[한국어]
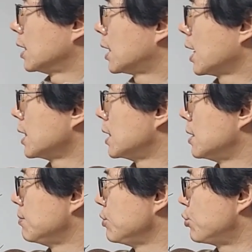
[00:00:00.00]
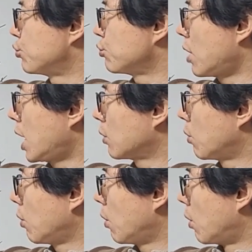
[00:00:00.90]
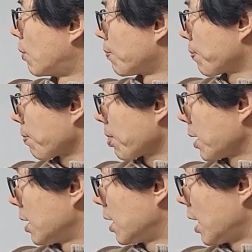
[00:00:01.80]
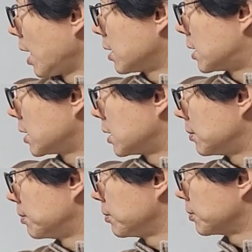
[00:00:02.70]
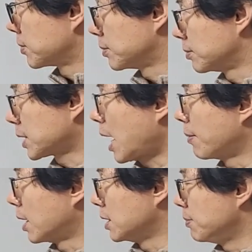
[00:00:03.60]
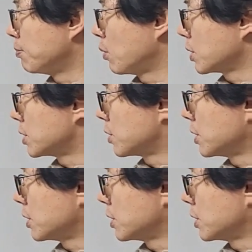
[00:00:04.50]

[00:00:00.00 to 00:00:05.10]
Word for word: 이게 임수하고 이게 지금 음, 감, 인목이죠.